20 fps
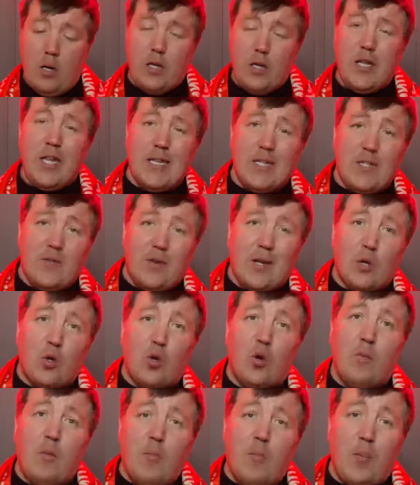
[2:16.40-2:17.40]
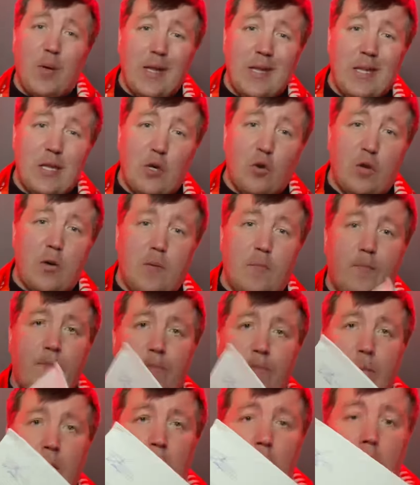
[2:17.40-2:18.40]
действий, которую мы планируем.
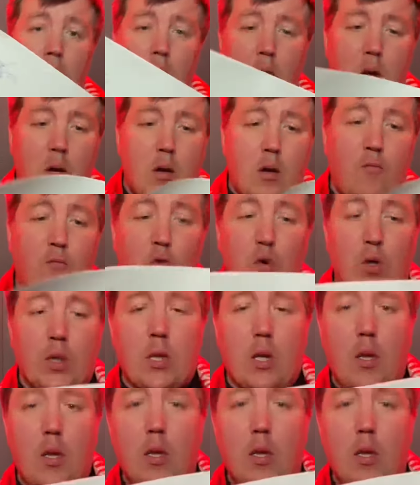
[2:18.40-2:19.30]
Вот.